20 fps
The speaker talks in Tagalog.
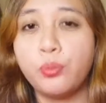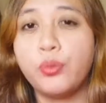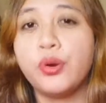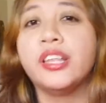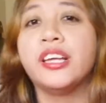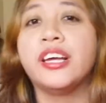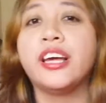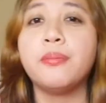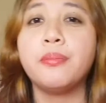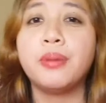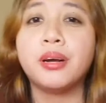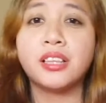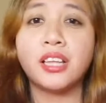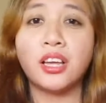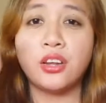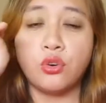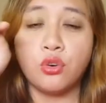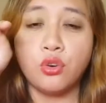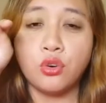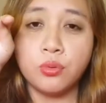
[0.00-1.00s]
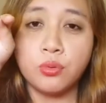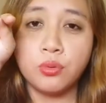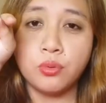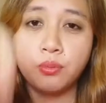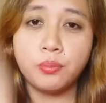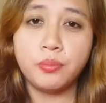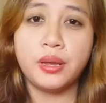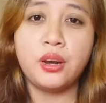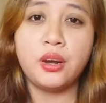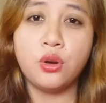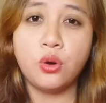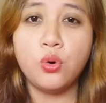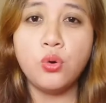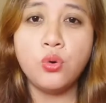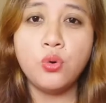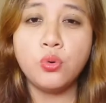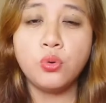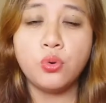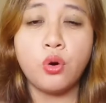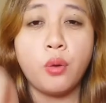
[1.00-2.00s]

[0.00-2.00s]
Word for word: pwede kayong magtanong below,